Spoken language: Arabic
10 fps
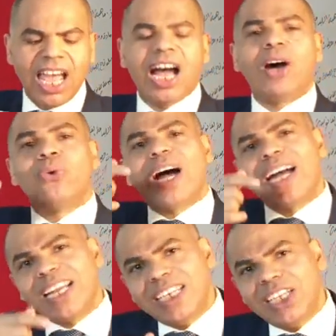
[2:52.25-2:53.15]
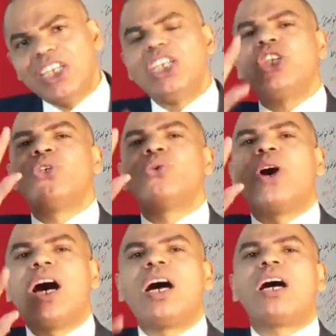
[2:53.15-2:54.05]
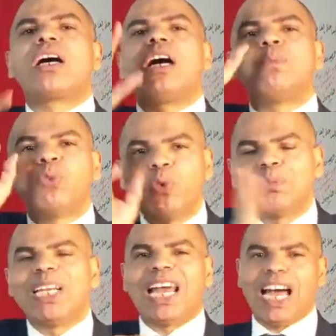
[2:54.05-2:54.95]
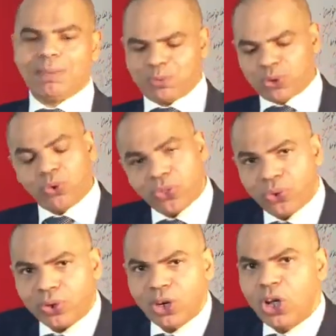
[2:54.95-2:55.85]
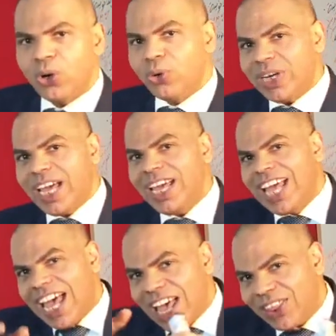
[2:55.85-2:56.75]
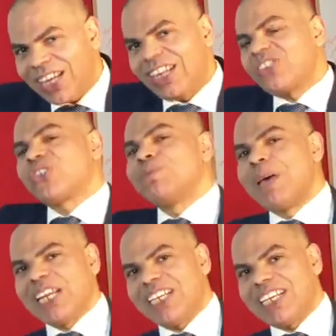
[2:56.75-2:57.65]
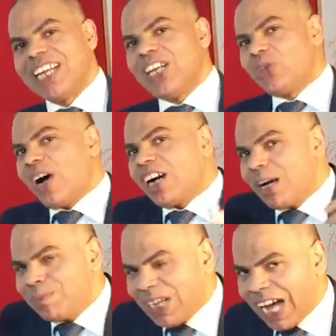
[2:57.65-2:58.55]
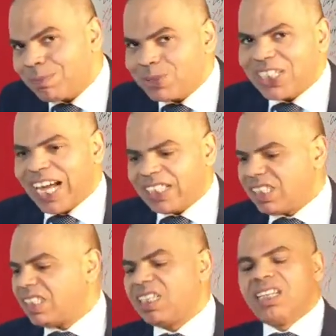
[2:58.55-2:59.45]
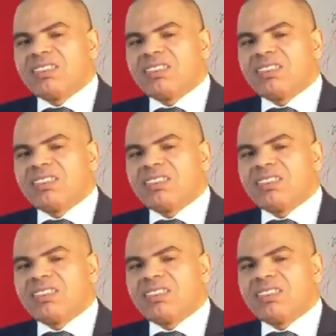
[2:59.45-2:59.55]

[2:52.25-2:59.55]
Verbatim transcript: أو عليه يعاقب بالحبس انظر هنا هذا نص مرن يعاقب بالحبس يعني إيه؟